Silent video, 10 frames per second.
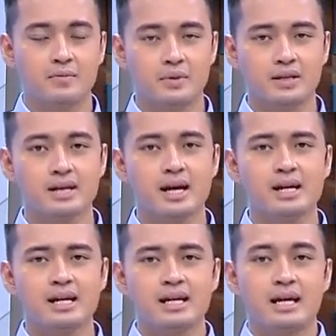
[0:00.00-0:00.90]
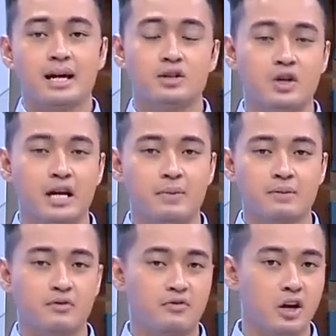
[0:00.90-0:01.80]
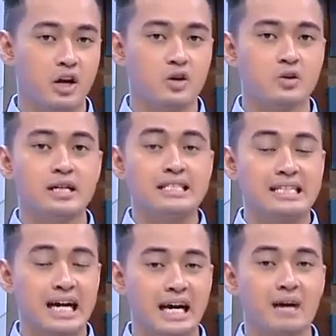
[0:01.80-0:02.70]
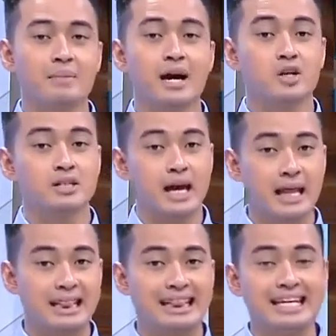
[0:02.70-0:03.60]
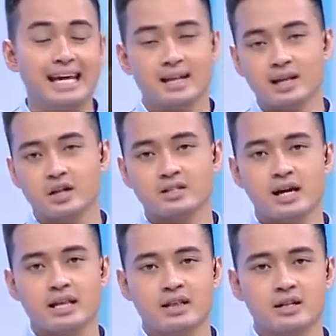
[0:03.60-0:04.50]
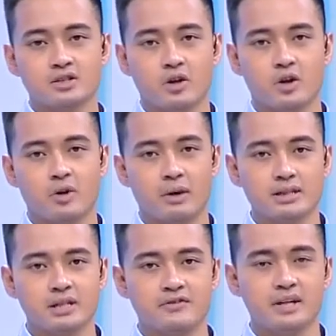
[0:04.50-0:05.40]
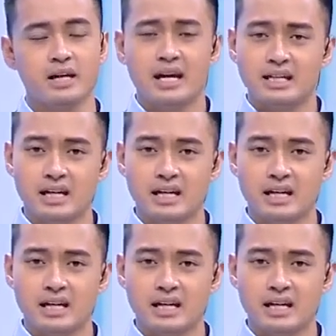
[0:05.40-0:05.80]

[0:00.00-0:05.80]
Pemirsa, Anda juga dapat memfollow Instagram Ayo Sehat di @ayosehat underscore Kompas TV